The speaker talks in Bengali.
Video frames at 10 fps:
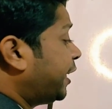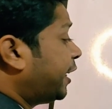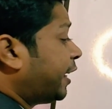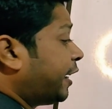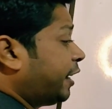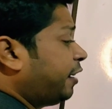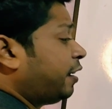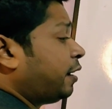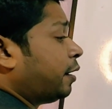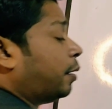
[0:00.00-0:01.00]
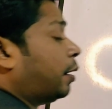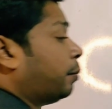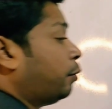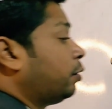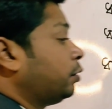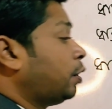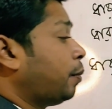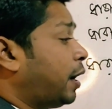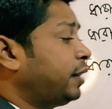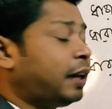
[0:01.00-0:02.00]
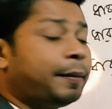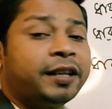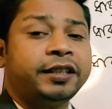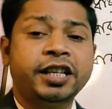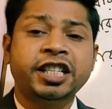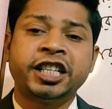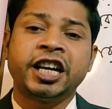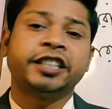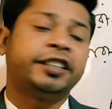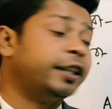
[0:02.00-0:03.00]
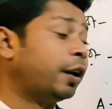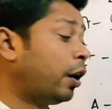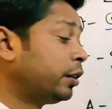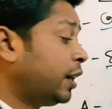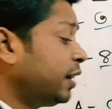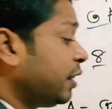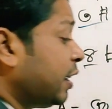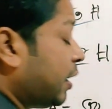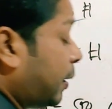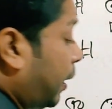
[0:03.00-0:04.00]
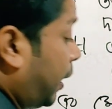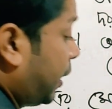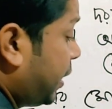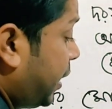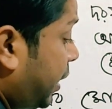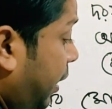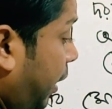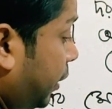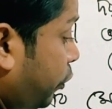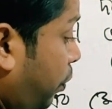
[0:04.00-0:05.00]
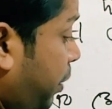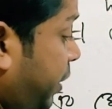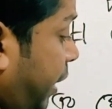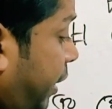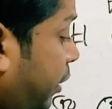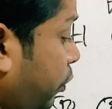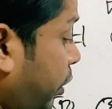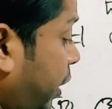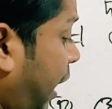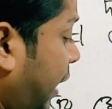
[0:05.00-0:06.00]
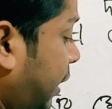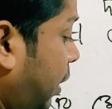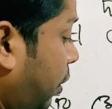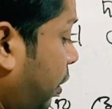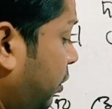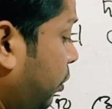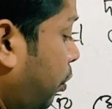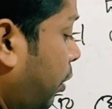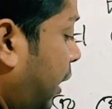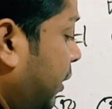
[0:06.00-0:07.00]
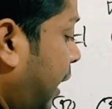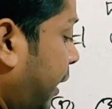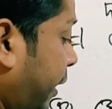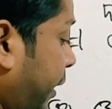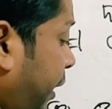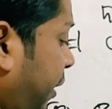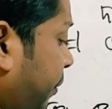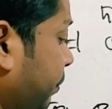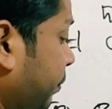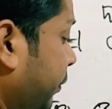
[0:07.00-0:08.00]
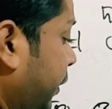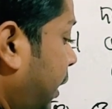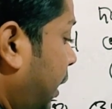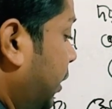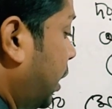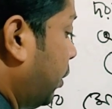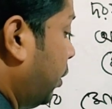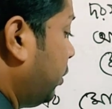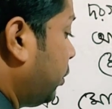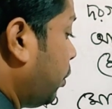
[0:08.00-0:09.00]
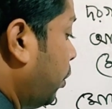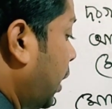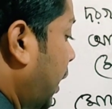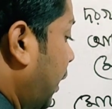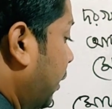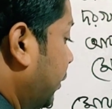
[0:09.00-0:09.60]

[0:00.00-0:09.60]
এ এর মোকদ্দমার তামাদির শেষ দিন অর্থাৎ এ চব্বিশ তারিখ যদি আদালত খোলা থাকে আদালত খোলা